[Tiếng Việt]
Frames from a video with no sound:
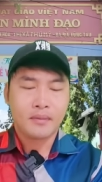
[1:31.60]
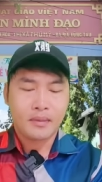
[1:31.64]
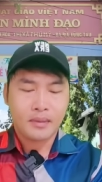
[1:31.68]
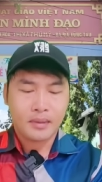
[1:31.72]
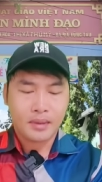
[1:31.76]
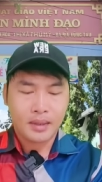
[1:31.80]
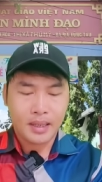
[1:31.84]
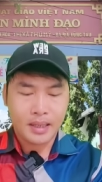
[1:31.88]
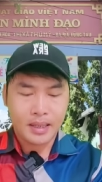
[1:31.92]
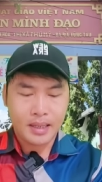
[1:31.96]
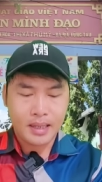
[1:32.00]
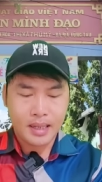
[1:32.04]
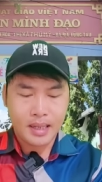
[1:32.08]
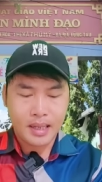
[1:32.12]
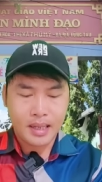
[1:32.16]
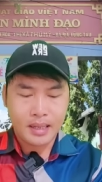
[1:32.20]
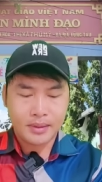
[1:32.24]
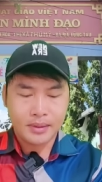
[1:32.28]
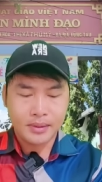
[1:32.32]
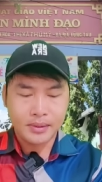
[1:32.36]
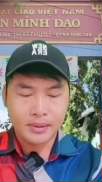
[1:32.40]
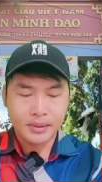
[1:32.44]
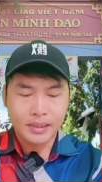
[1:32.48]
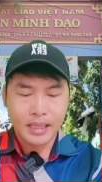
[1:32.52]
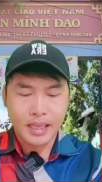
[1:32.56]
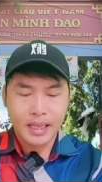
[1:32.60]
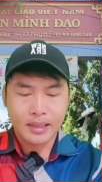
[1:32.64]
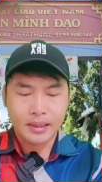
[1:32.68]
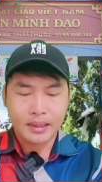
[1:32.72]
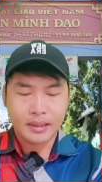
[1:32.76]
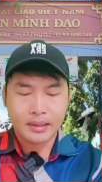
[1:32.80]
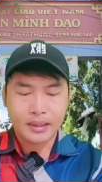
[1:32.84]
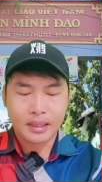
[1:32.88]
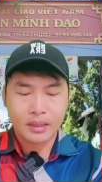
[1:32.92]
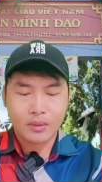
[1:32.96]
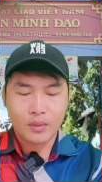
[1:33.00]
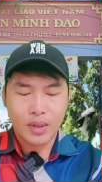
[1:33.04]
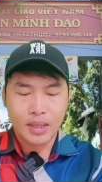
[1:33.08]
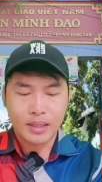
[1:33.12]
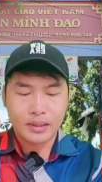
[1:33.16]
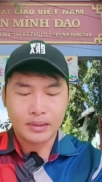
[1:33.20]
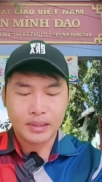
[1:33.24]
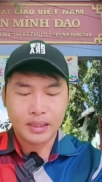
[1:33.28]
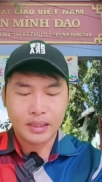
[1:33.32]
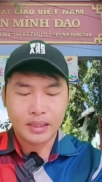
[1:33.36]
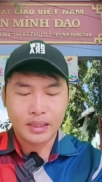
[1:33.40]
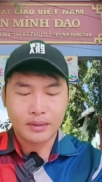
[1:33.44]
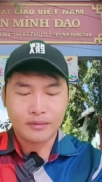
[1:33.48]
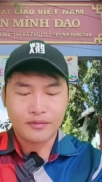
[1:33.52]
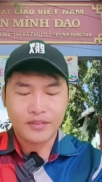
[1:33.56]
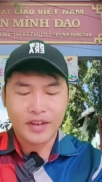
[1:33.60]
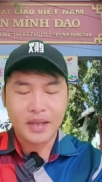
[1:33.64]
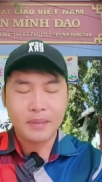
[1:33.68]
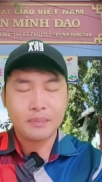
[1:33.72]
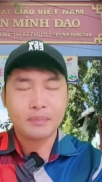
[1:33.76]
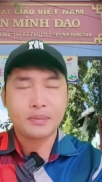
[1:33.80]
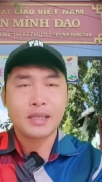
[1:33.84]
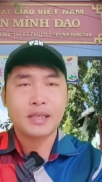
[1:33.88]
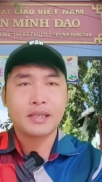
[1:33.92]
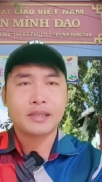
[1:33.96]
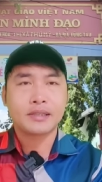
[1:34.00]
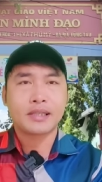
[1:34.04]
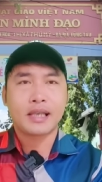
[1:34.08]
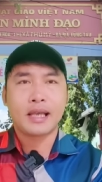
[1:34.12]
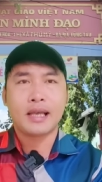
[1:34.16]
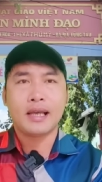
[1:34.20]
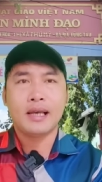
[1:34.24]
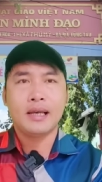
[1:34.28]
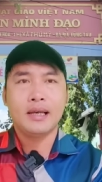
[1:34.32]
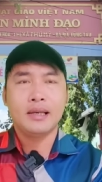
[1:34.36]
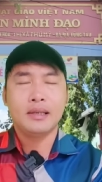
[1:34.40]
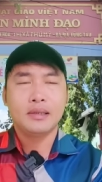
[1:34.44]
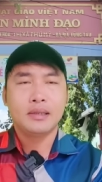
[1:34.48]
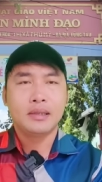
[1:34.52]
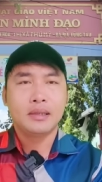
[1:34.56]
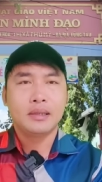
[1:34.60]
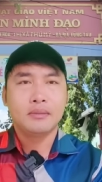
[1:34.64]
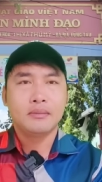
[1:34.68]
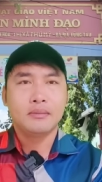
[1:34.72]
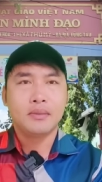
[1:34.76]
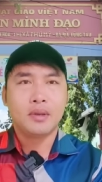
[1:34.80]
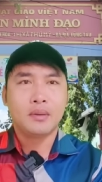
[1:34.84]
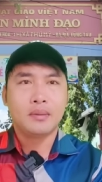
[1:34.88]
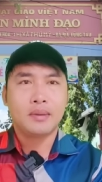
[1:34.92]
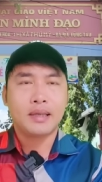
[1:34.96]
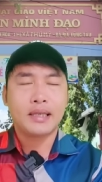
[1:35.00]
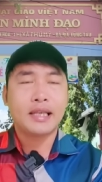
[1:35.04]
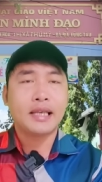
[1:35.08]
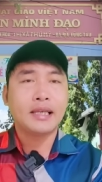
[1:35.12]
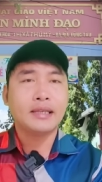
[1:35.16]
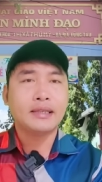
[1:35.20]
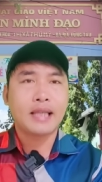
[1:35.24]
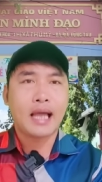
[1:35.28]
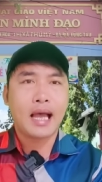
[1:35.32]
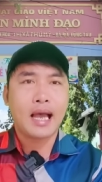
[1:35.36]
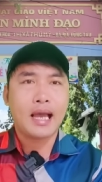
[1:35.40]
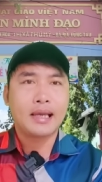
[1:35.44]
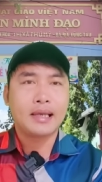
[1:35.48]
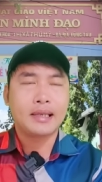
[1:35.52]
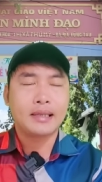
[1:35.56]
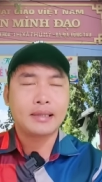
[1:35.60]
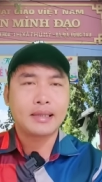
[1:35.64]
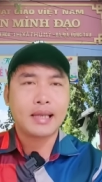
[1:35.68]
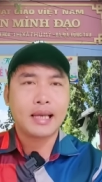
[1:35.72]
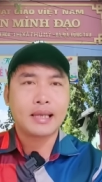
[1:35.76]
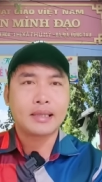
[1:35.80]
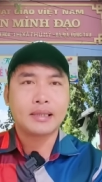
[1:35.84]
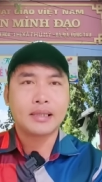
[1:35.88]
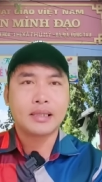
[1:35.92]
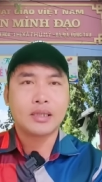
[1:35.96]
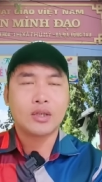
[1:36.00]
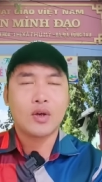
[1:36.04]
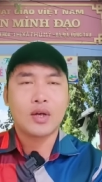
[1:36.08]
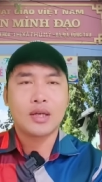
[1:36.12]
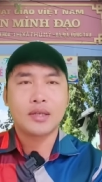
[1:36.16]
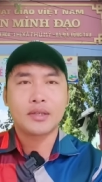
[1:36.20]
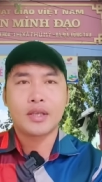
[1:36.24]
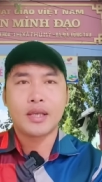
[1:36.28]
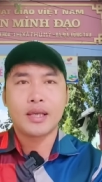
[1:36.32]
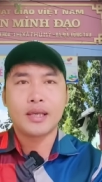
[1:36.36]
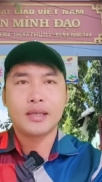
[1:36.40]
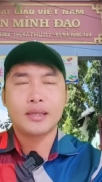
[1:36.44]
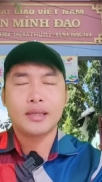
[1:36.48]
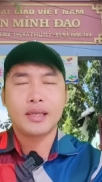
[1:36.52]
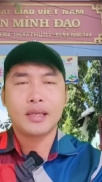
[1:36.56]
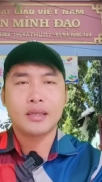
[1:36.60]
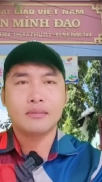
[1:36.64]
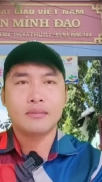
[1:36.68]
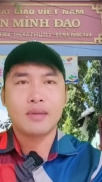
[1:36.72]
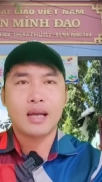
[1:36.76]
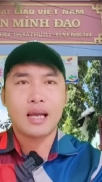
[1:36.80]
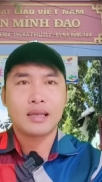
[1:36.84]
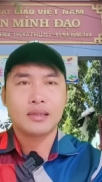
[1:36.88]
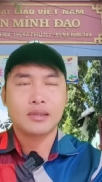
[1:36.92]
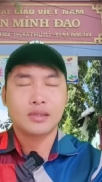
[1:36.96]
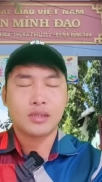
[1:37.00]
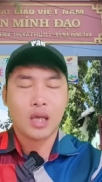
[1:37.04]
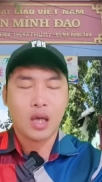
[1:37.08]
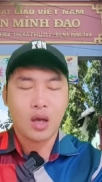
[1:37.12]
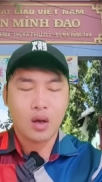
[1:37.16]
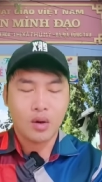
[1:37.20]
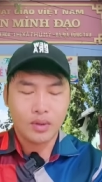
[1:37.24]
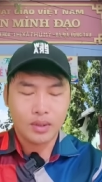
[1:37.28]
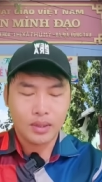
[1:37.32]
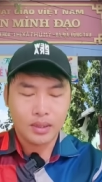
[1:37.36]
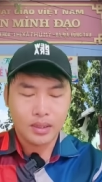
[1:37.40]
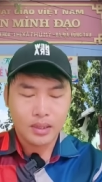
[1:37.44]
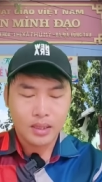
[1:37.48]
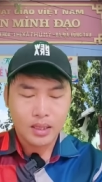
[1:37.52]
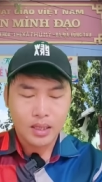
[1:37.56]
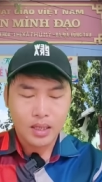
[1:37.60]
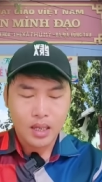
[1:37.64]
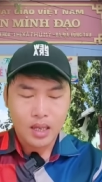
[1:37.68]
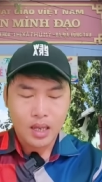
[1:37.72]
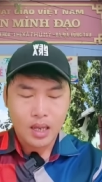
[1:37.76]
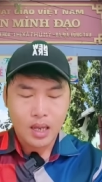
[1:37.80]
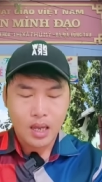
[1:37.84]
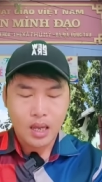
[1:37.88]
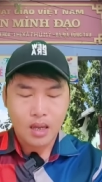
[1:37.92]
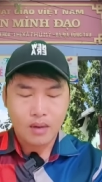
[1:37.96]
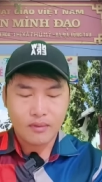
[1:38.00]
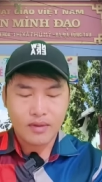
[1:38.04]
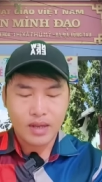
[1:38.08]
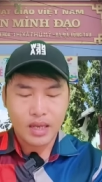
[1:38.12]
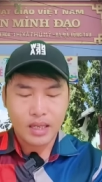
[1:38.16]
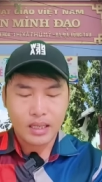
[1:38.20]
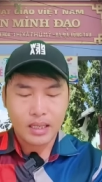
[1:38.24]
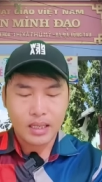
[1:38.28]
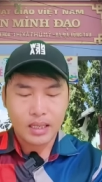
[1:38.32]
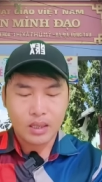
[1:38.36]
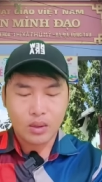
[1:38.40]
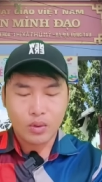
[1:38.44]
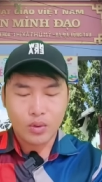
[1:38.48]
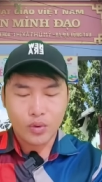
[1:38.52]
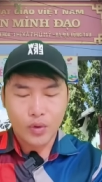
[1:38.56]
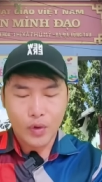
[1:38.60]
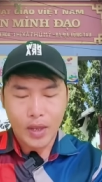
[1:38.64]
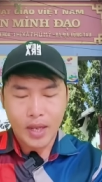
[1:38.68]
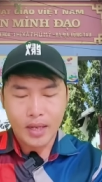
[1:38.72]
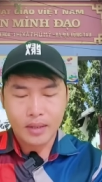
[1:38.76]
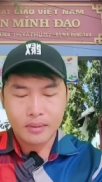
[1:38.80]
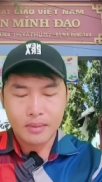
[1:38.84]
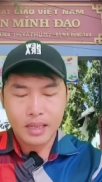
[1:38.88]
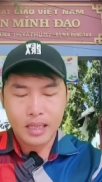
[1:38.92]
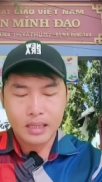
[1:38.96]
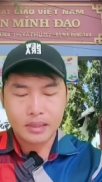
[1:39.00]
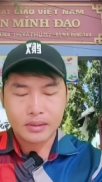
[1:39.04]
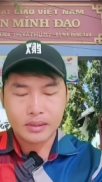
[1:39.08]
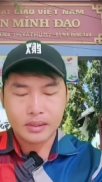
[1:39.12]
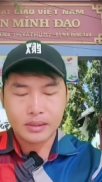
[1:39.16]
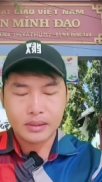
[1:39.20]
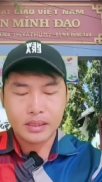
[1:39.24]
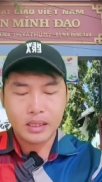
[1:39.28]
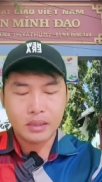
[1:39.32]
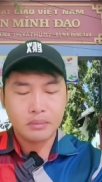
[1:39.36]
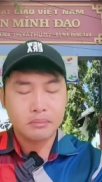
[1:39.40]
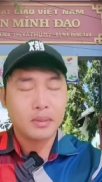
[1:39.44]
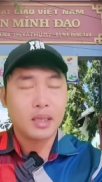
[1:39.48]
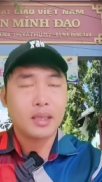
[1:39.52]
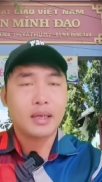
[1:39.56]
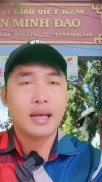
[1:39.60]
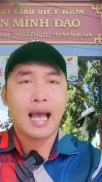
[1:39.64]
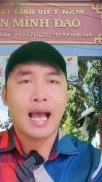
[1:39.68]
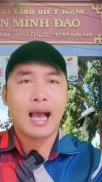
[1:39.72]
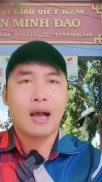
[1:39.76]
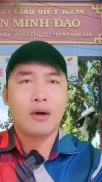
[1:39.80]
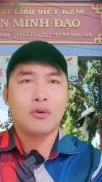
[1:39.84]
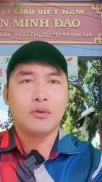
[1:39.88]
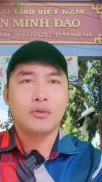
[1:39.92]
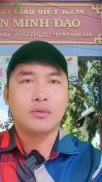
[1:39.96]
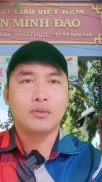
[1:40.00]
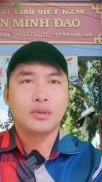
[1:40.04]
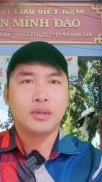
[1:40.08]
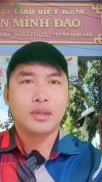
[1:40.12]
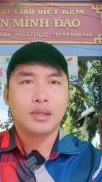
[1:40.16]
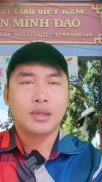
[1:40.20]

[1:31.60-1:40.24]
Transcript: thì à, trước tiên đó thanh nguyện xin được phép chia sẻ một cái giấy tay đang được loan truyền trên mạng xã hội à, về cái câu chuyện mà sư thích minh đạo